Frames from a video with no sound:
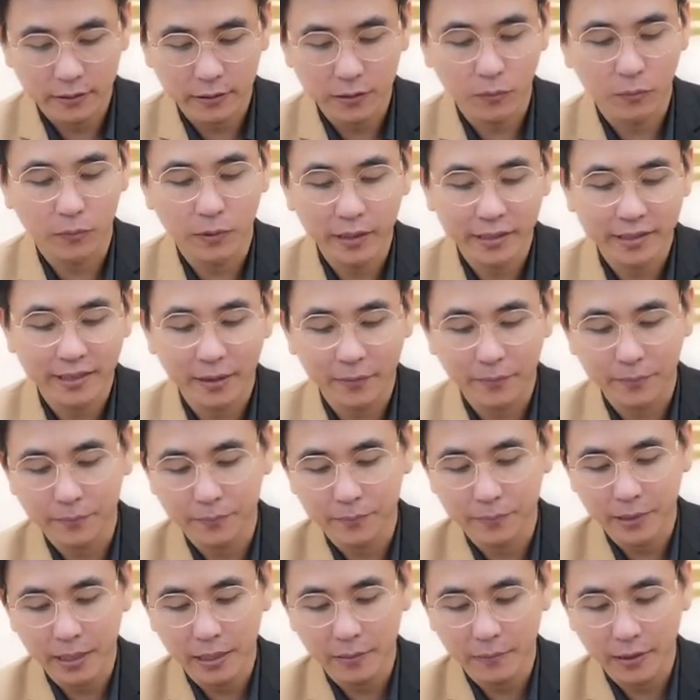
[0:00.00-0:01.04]
dùng đến trầm
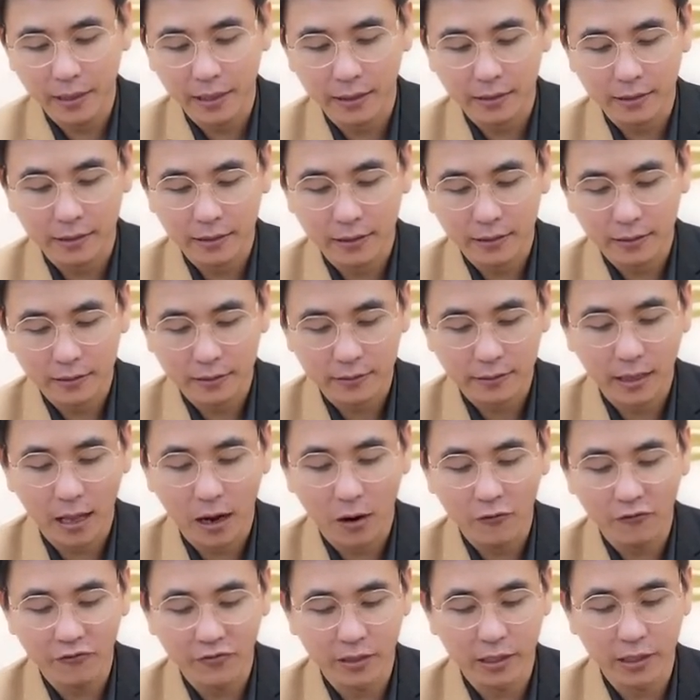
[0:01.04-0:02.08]
để mà
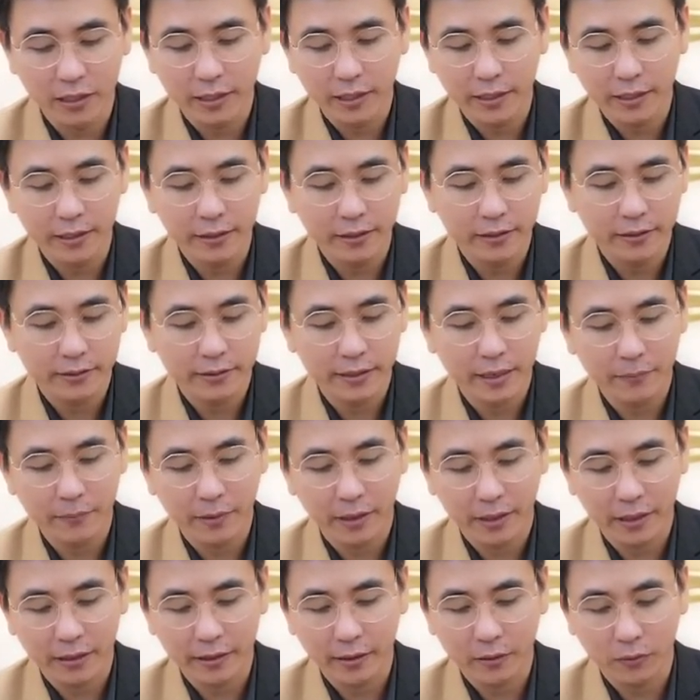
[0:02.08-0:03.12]
tạo vượng khí, đem
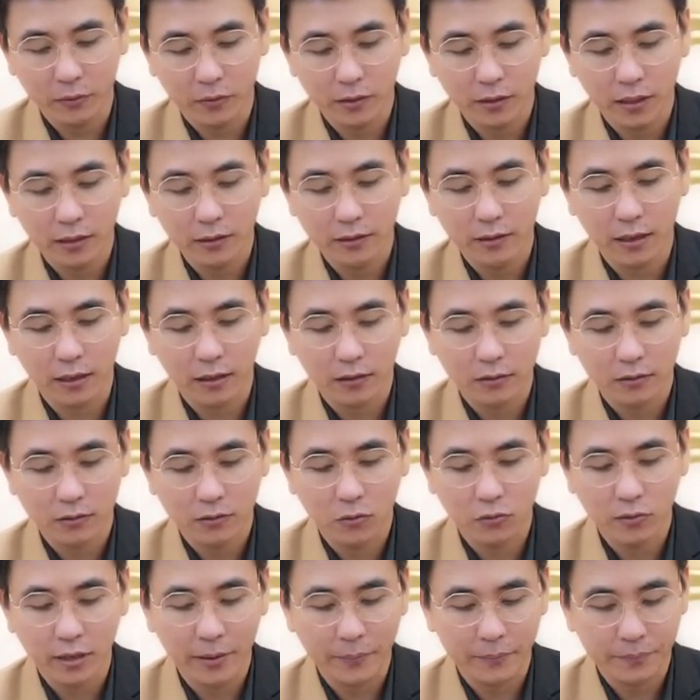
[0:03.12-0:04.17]
lại những điều tích cực,
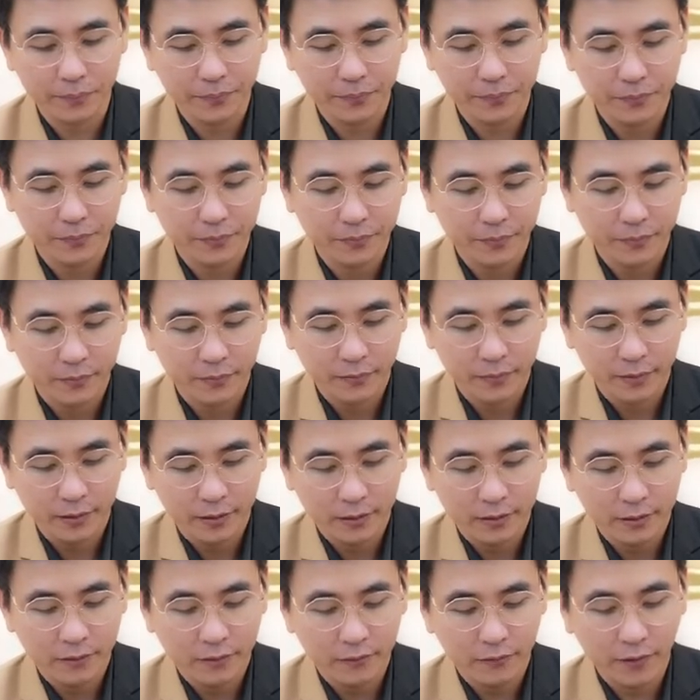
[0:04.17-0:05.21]
tốt đẹp.
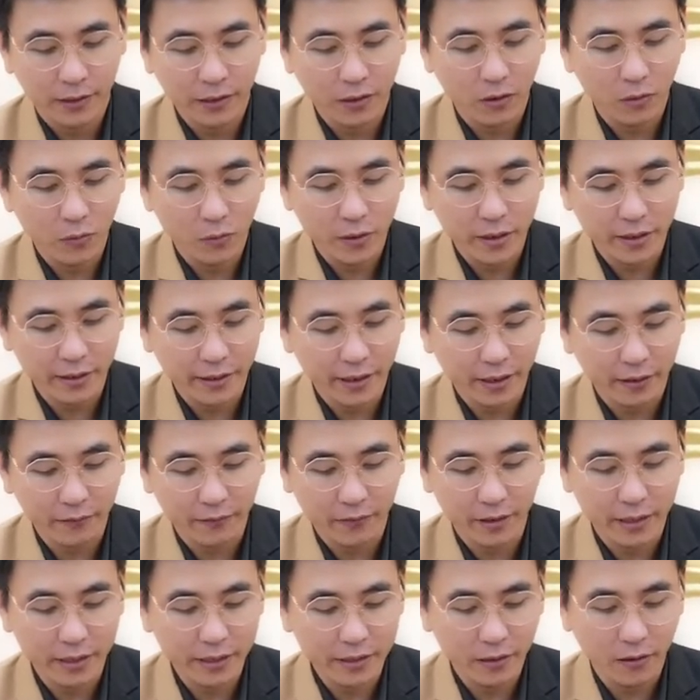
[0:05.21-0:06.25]
Phải có nguyên nhân
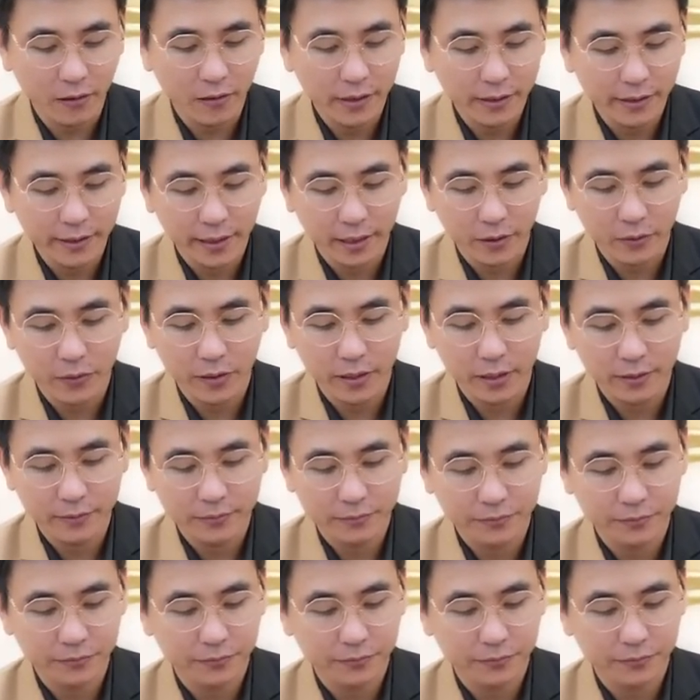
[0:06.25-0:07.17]
và lý do hết nha quý khách.